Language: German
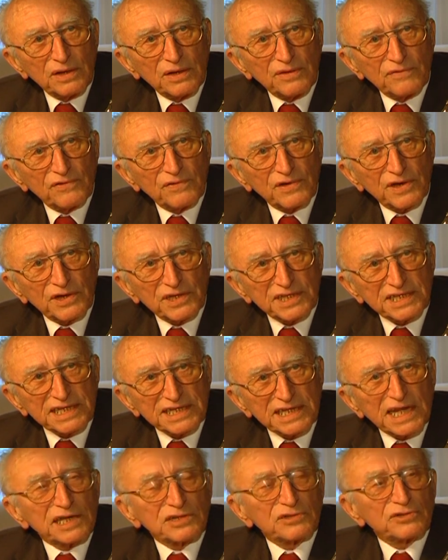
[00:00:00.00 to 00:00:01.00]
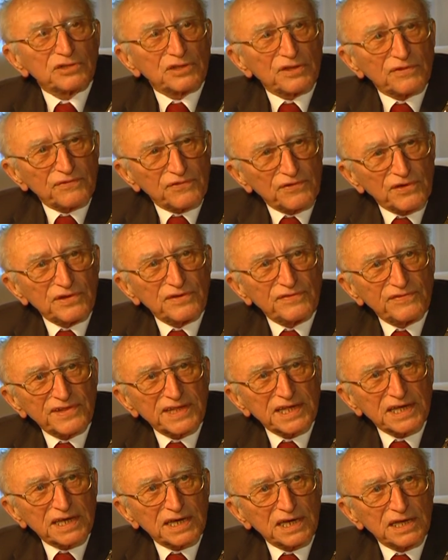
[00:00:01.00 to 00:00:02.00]
für die
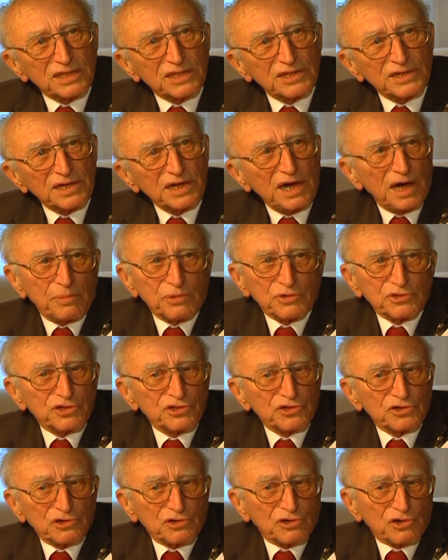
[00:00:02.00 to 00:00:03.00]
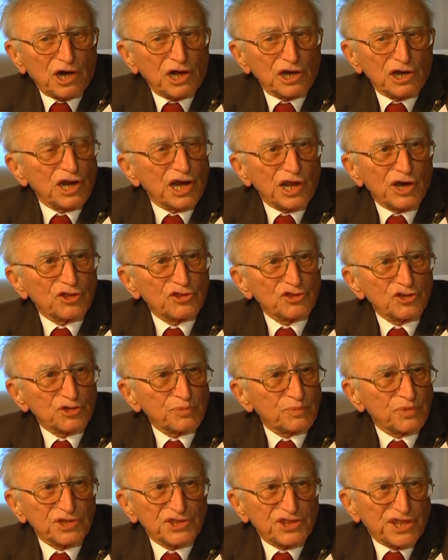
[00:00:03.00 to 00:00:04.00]
650 Kinder haben sich alle Leute
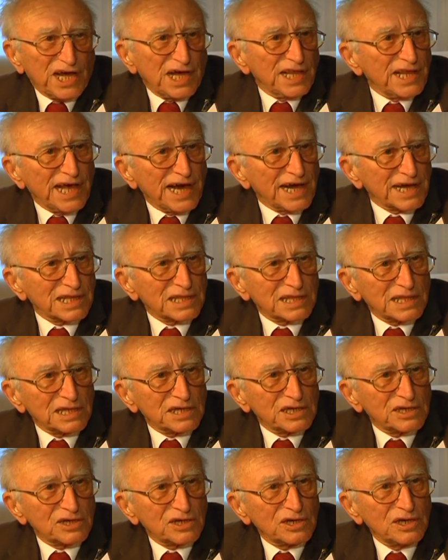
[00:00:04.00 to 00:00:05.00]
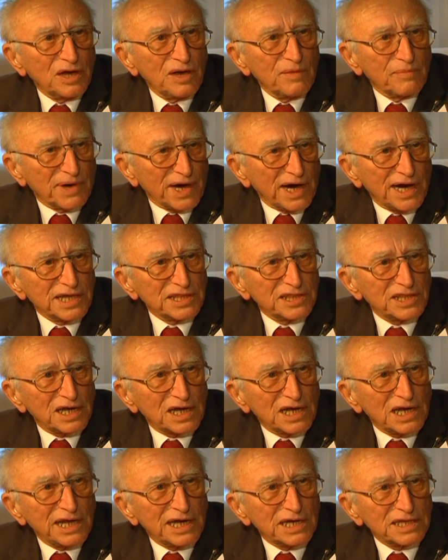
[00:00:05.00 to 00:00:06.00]
spontan eigentlich bereit
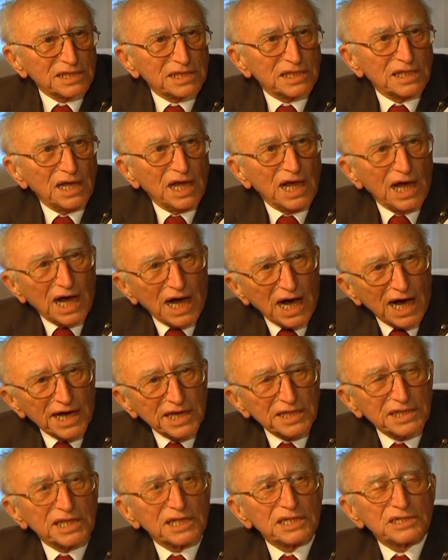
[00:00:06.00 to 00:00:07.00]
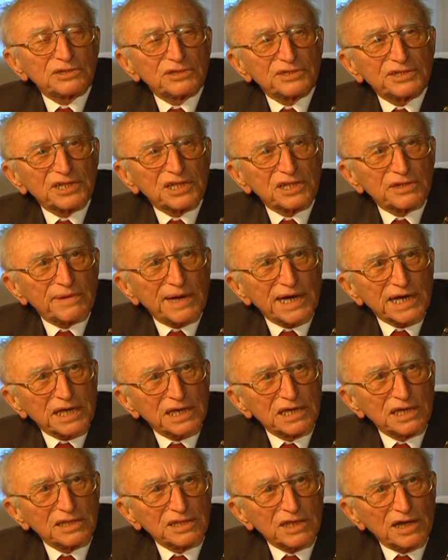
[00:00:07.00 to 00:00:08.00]
erklärt, eines oder zwei
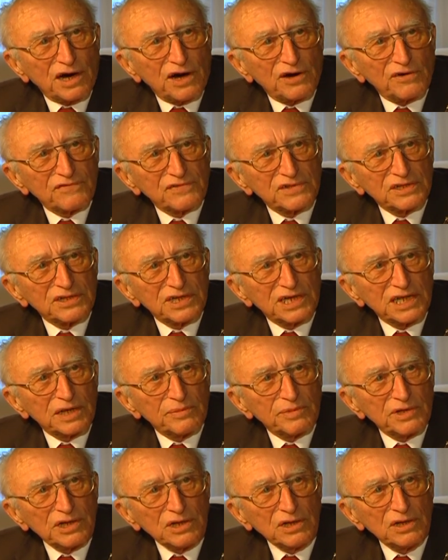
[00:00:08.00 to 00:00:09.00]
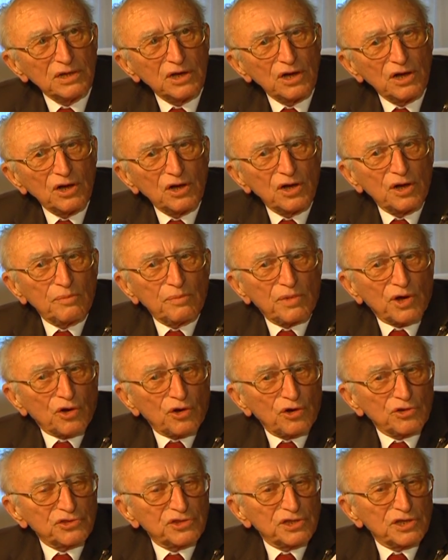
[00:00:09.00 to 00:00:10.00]
Kinder aufzunehmen. Man
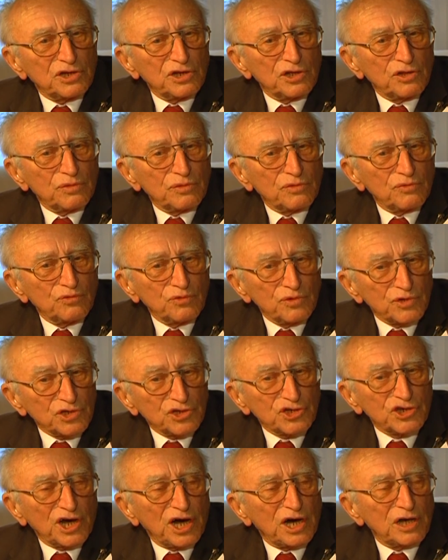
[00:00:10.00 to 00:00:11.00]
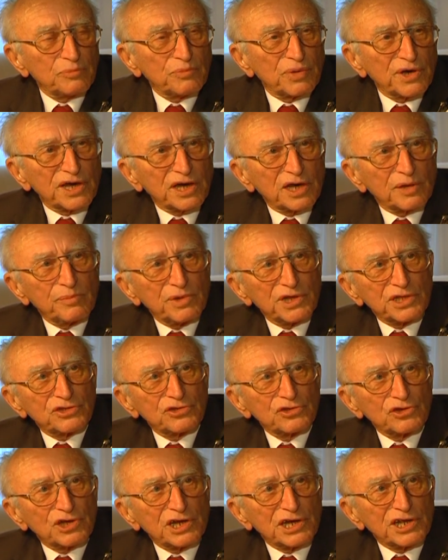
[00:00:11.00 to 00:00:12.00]
konnte den Wünsche anbringen
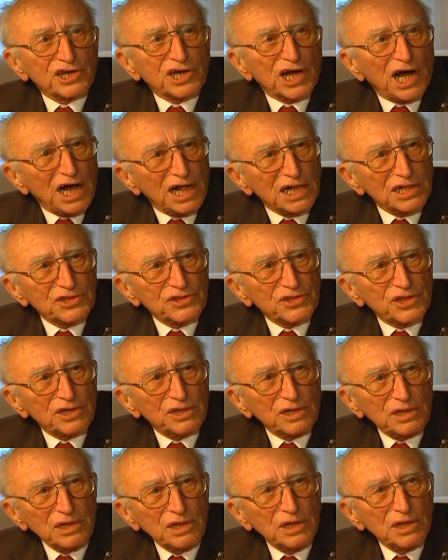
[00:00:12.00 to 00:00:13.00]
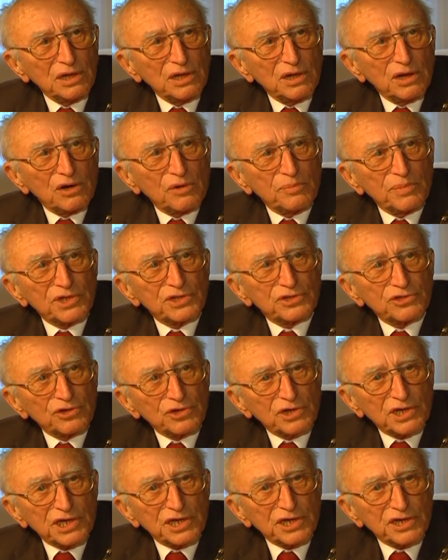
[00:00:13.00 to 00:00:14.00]
bezüglich Alter,
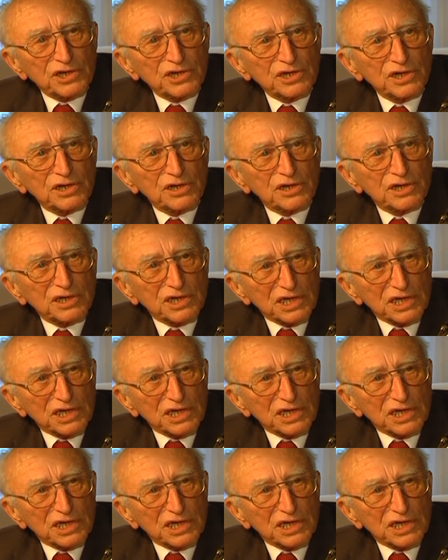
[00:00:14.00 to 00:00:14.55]
bezüglich äh,